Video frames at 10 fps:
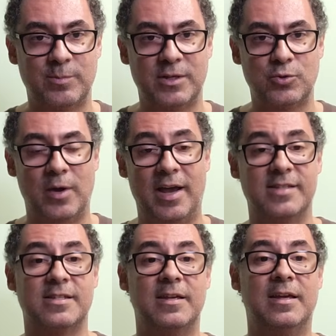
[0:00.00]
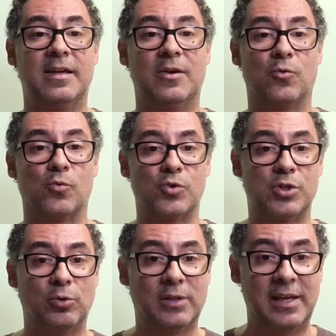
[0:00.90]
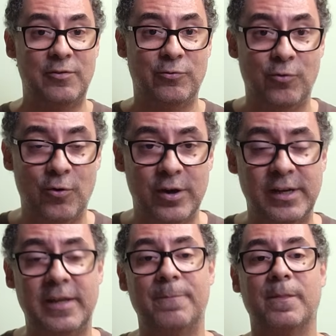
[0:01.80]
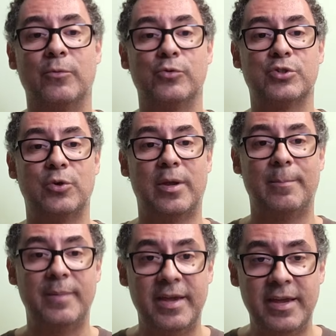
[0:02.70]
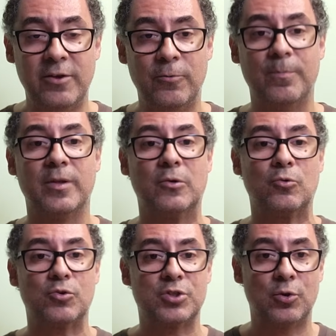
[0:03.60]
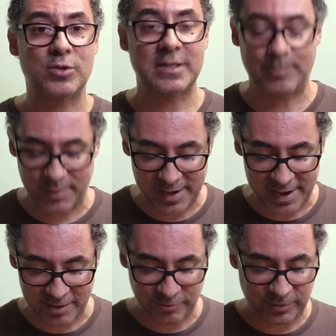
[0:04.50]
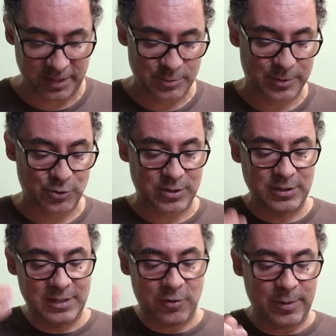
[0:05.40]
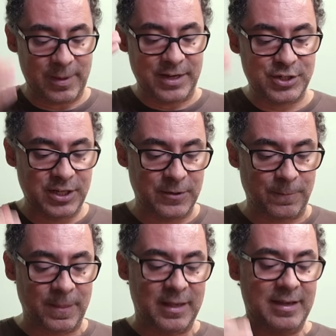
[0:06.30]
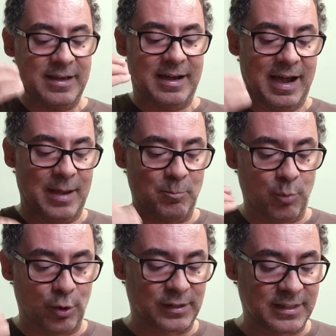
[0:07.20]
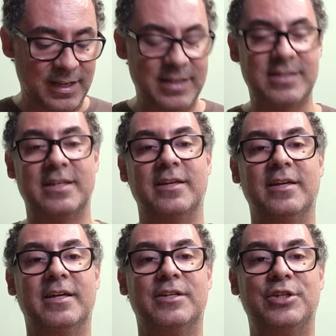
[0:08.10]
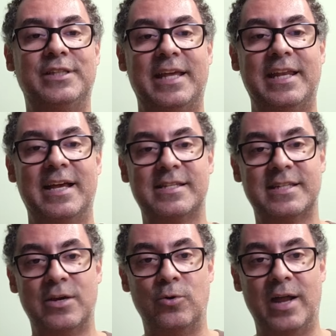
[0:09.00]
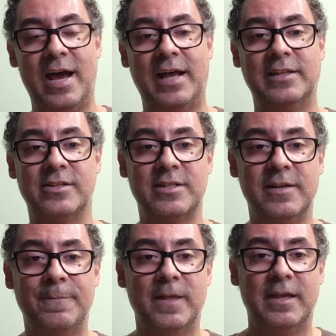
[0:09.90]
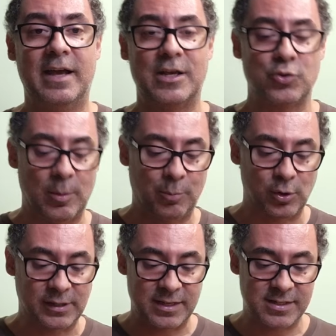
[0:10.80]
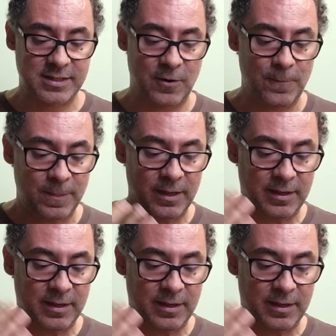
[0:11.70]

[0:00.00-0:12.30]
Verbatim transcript: pessoais, o seu telefone, o seu e-mail, o seu CPF. As pessoas não imaginam a importância de terem asseguradas né, a sua proteção